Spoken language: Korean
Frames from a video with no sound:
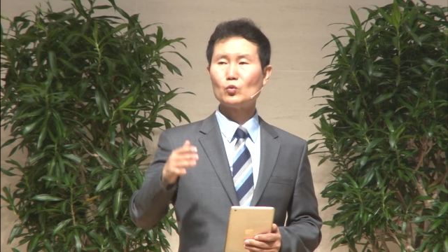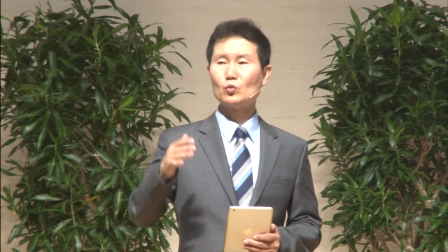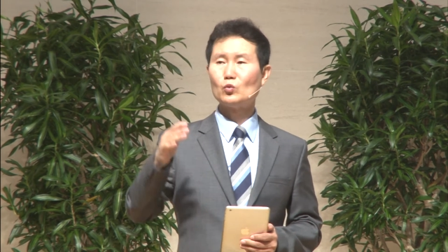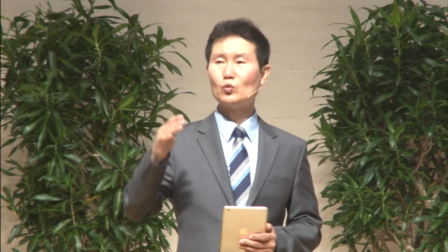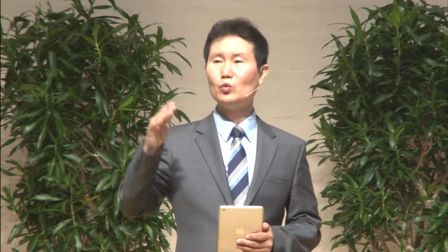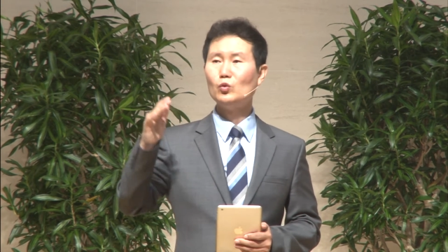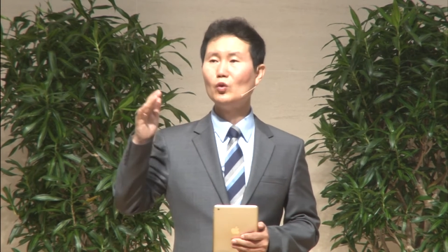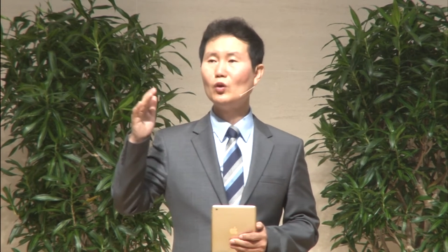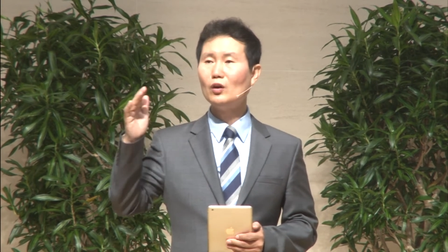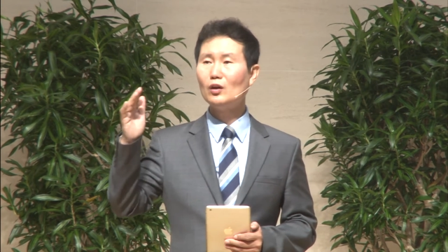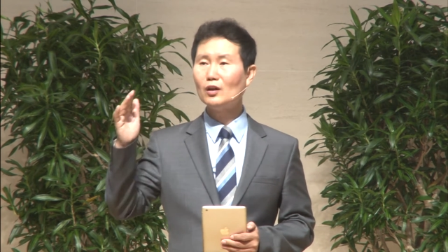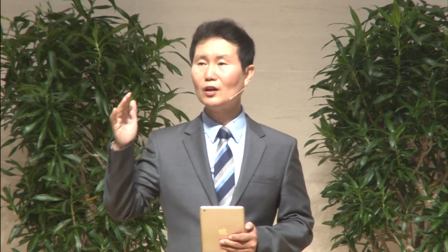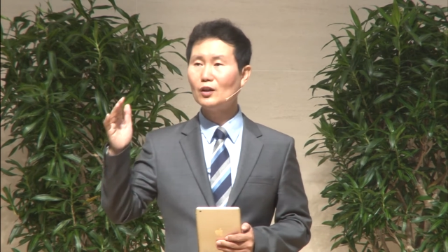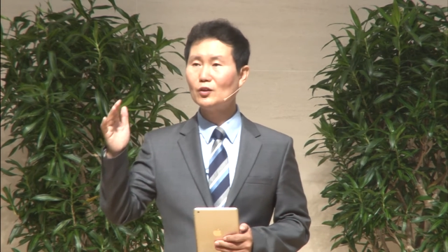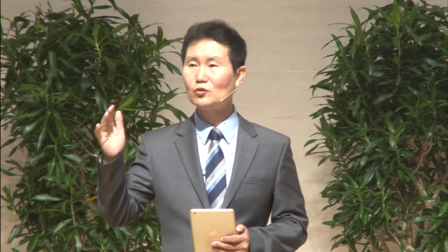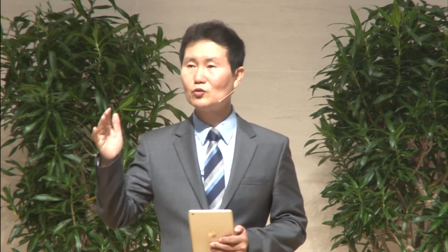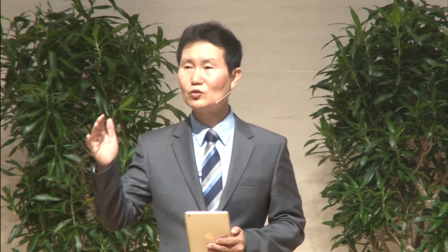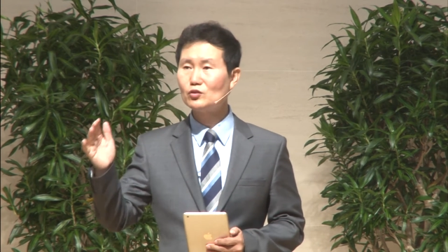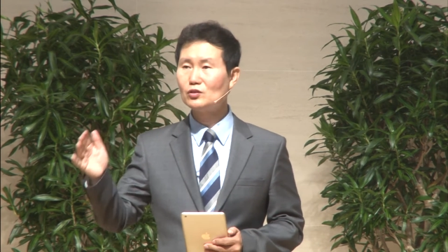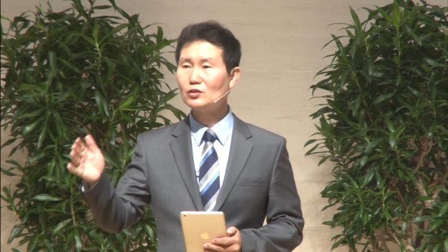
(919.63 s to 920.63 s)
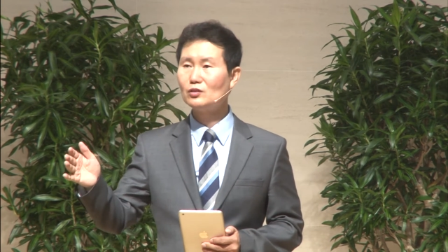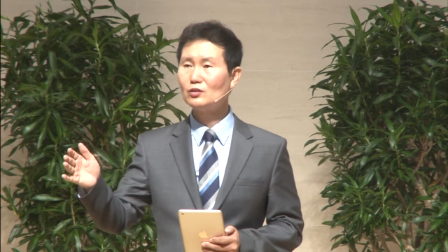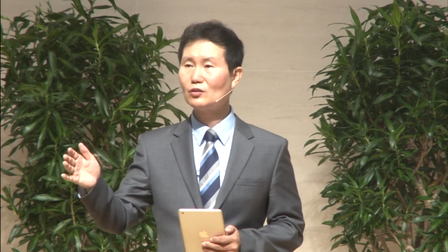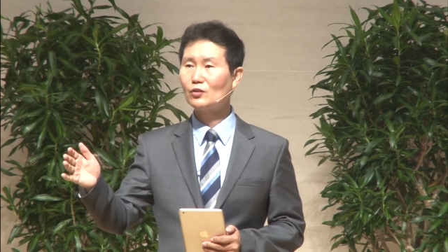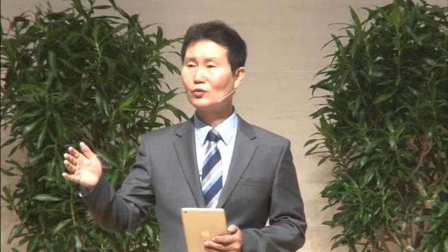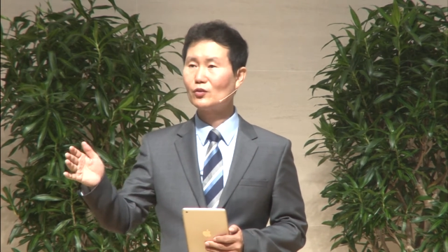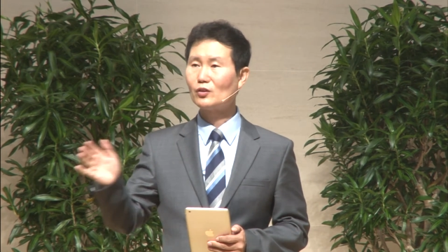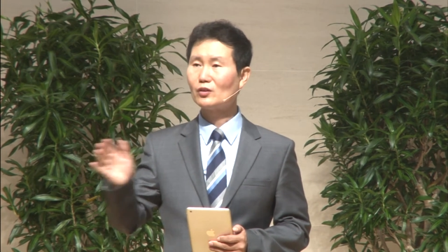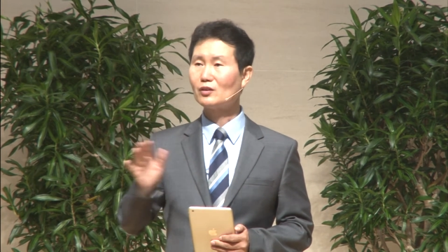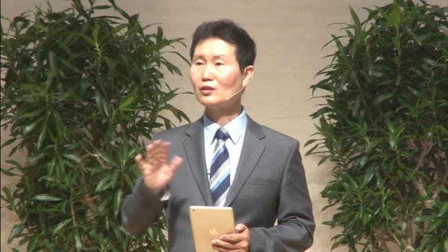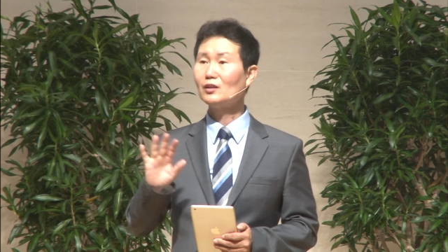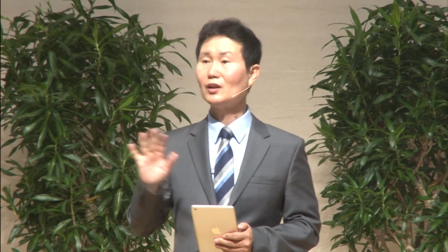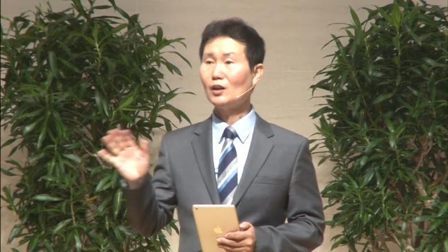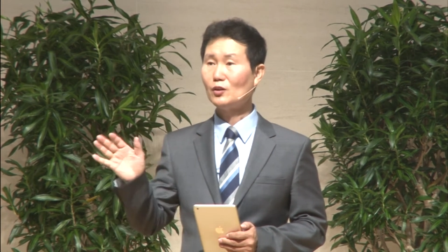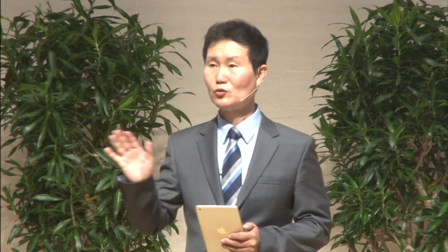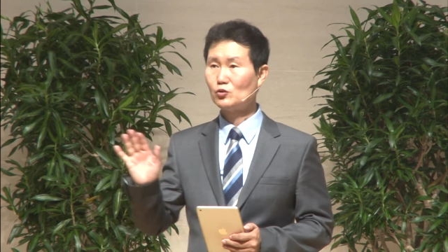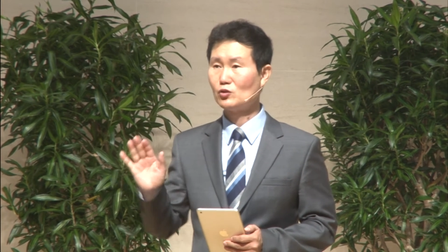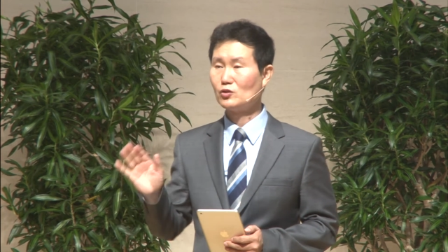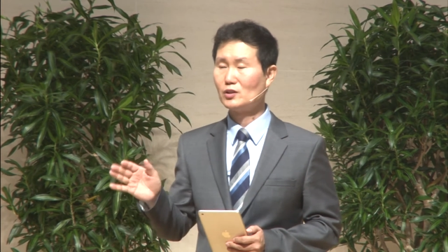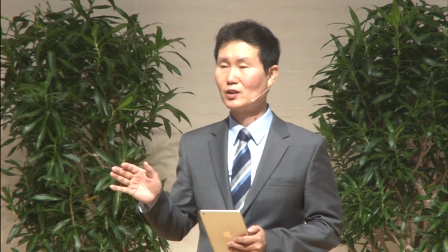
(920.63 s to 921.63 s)
구원해 주시는 것으로
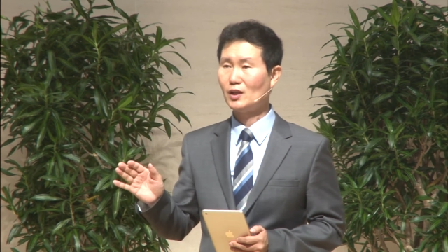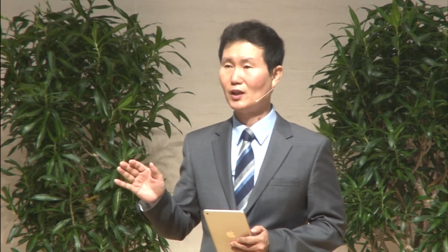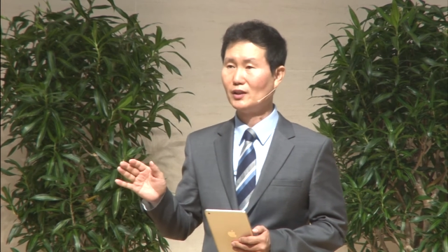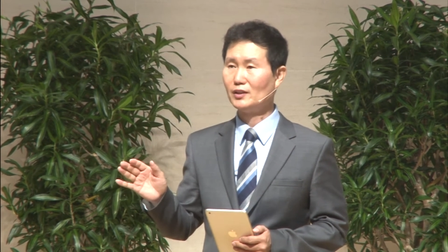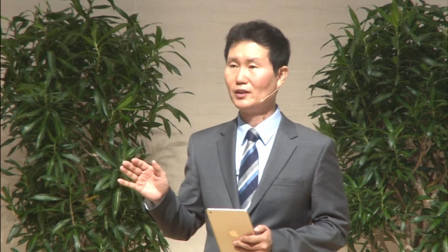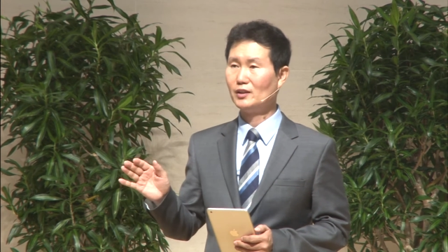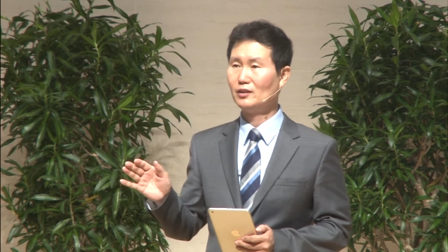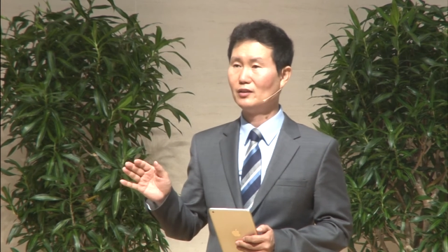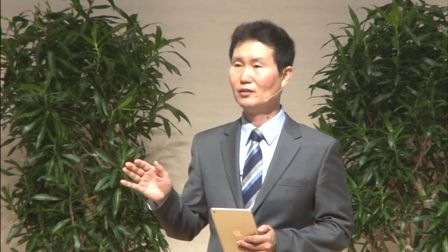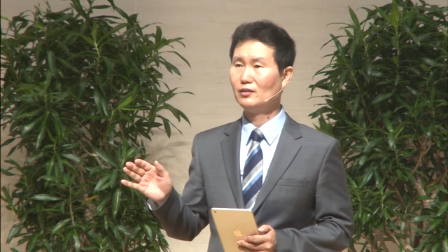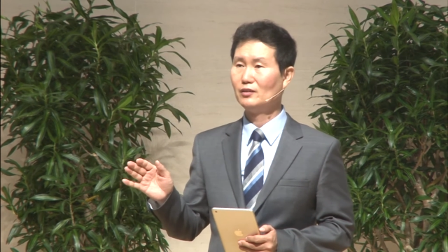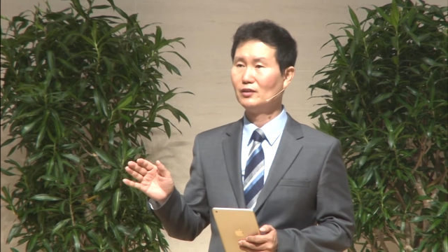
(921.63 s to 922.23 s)
끝나는 존재가 아니에요.